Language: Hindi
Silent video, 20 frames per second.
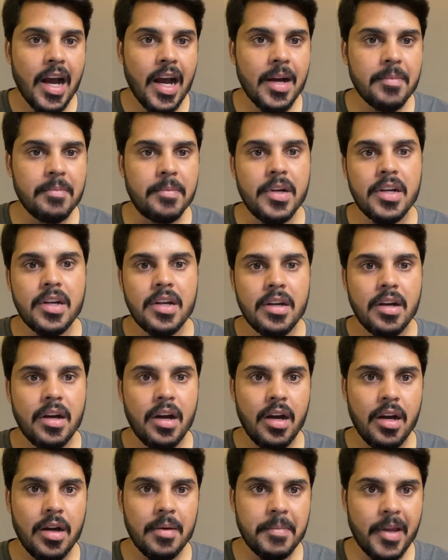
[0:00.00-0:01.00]
अब
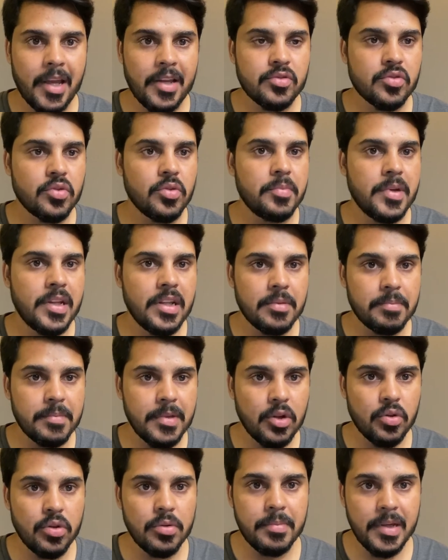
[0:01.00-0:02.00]
आ, मैं इसको
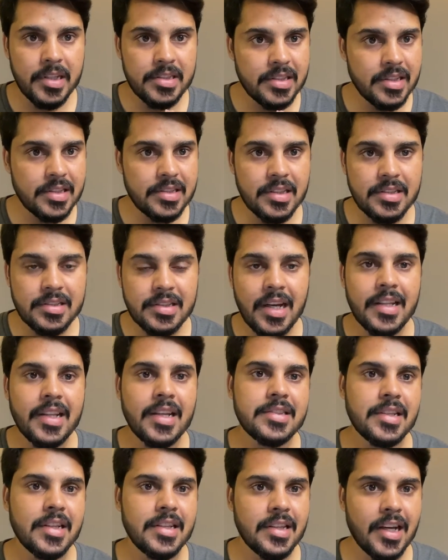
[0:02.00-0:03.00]
बिल्कुल बेसिक से
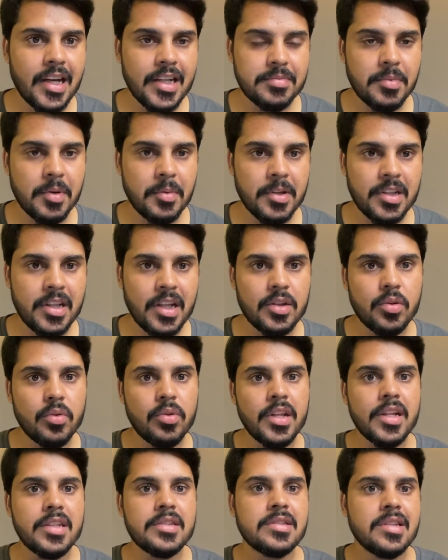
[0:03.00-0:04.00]
सादा से अंदाज में बताता
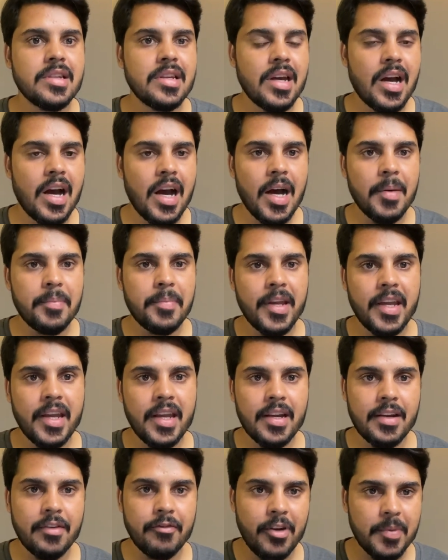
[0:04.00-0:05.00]
हूँ लेट्स से आप
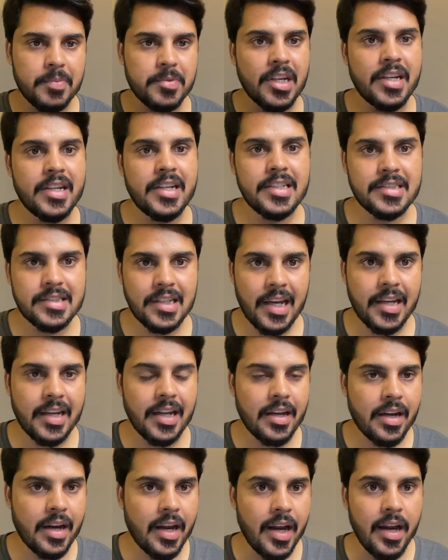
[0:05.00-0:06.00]
एक वेबसाइट
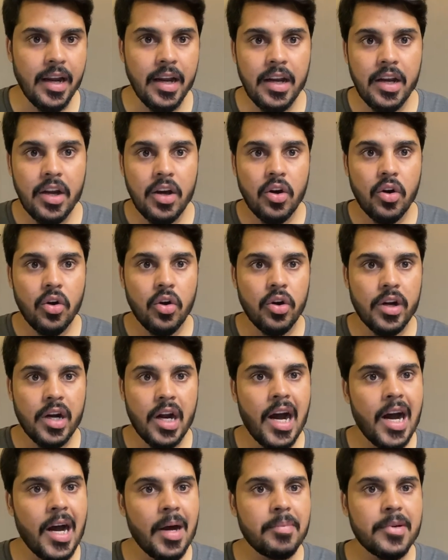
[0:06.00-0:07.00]
डिज़ाइनर हैं और
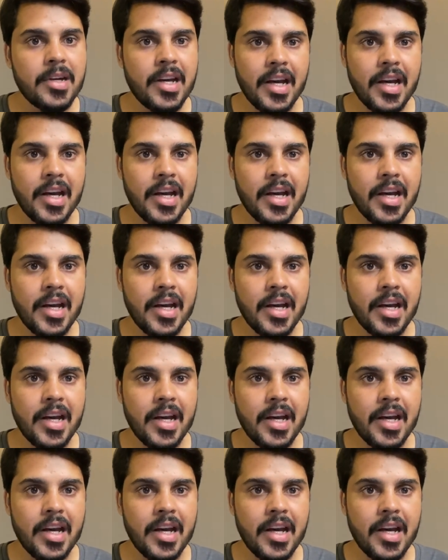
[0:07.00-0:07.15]
आप